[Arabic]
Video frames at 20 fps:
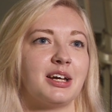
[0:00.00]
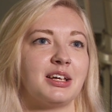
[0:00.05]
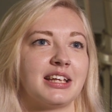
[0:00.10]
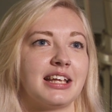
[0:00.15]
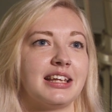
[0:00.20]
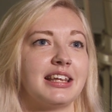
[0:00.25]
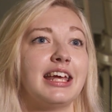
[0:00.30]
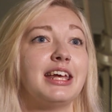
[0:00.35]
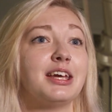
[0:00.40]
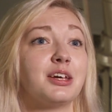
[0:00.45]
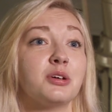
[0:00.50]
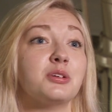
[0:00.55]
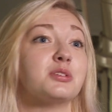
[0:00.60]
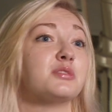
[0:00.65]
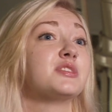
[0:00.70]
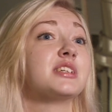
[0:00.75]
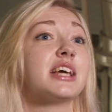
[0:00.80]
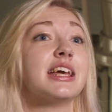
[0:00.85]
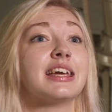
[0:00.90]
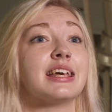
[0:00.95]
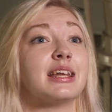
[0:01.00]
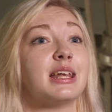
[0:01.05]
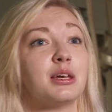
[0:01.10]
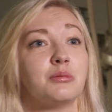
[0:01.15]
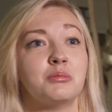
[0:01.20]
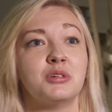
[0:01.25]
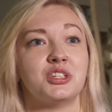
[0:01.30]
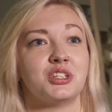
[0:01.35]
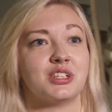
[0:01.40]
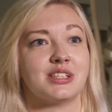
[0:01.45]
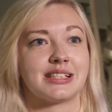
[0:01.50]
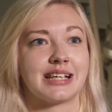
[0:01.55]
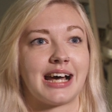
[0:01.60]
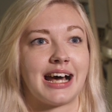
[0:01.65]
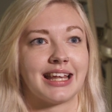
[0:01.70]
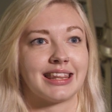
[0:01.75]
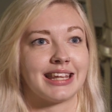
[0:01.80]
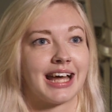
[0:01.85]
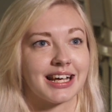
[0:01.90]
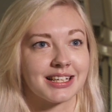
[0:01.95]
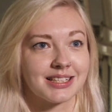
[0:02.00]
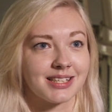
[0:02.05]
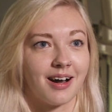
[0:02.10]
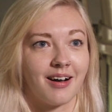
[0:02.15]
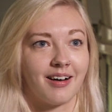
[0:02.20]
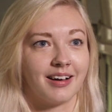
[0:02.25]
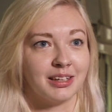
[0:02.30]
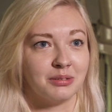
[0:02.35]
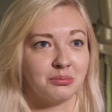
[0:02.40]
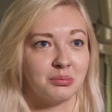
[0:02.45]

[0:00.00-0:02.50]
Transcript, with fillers: وتمكن من تصويرها فهذه